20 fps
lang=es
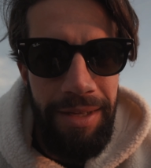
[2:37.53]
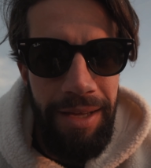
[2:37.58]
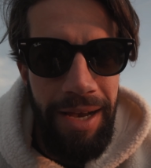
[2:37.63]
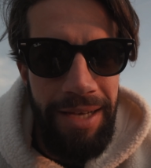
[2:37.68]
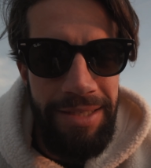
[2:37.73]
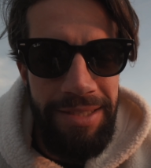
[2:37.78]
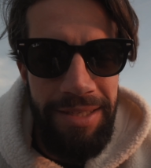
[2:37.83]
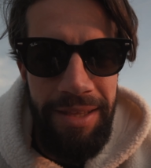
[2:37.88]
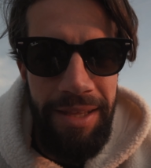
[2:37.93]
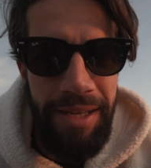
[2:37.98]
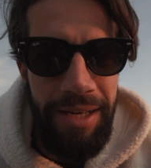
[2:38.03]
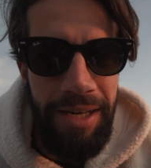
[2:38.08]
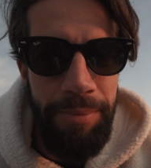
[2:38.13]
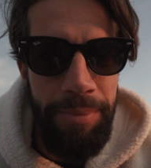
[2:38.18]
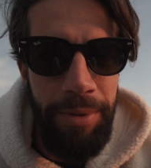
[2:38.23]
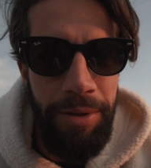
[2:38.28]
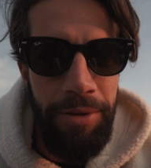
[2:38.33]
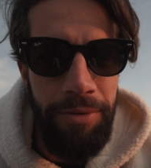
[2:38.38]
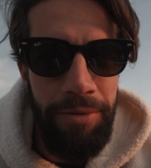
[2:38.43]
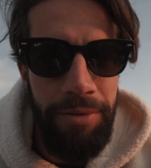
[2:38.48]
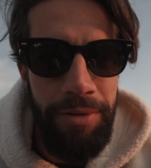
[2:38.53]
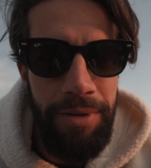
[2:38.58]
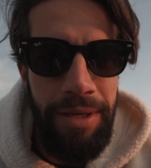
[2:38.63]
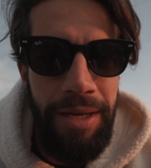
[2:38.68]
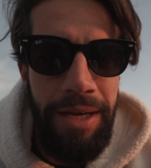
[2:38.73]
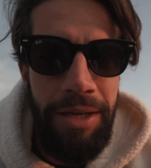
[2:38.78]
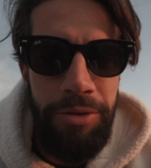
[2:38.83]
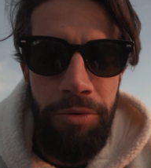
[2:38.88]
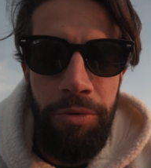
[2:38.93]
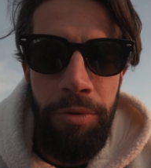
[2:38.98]
así de rápido.
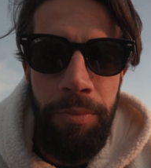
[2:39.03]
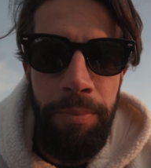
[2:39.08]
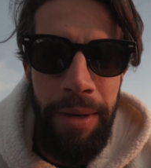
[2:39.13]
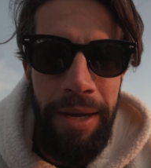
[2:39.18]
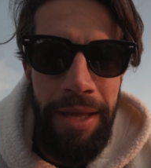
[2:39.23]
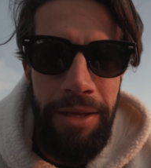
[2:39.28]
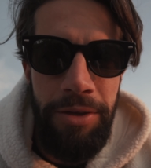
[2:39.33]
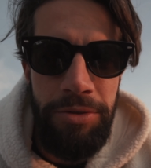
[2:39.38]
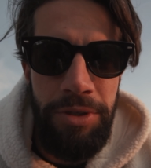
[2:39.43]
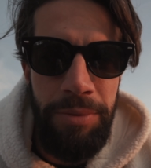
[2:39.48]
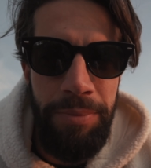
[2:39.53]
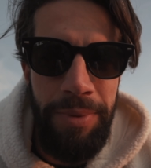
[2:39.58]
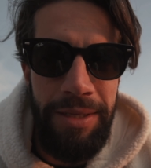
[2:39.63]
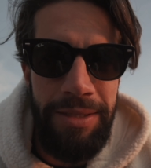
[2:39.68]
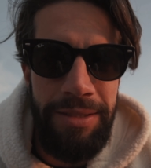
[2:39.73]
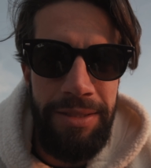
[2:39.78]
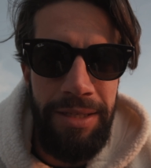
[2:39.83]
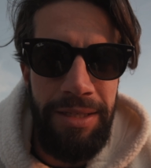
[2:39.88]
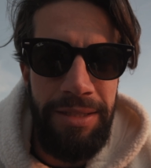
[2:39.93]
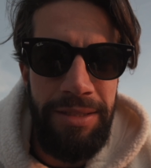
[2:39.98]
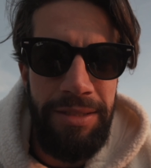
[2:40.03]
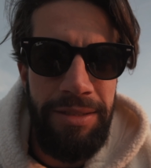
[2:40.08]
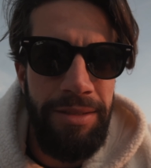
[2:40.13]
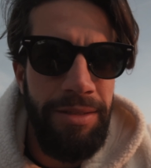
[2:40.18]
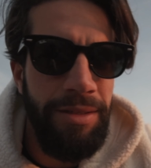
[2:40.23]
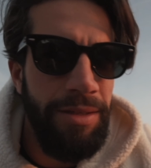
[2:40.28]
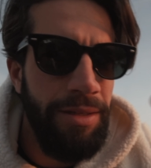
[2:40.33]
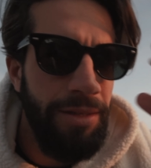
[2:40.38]
Llega tu cumpleaños y piensas,